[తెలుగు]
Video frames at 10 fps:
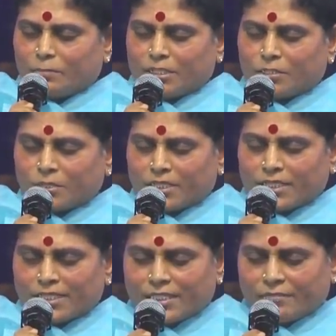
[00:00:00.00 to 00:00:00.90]
ప్రతి
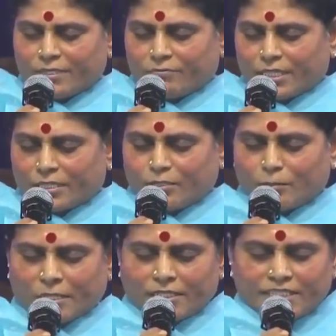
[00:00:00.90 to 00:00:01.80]
ఒక్కరికి దేవా వాక్కులో
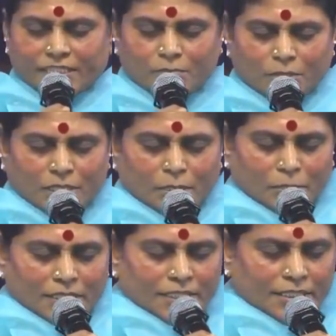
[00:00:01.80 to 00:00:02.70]
ప్రత్యక్ష
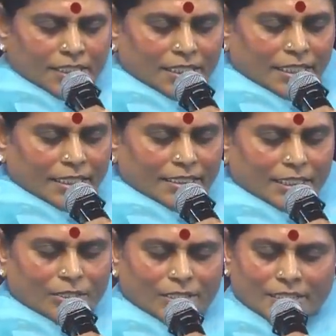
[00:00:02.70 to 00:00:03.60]
ప్రత్యక్షత
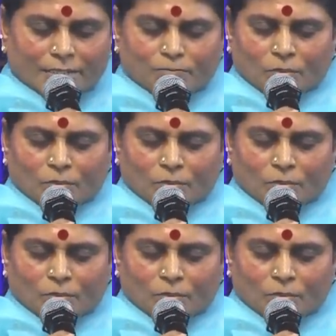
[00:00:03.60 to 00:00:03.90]
కలిగేటట్లుగా